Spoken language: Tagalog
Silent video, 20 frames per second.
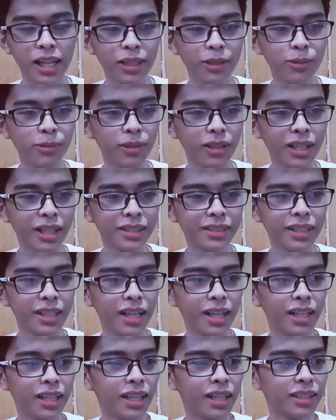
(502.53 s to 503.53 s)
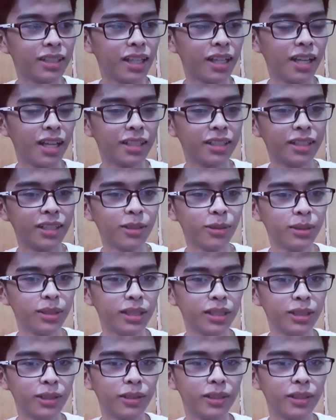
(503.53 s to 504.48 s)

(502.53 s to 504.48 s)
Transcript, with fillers: kung wala sila, ala, ala din ako dito.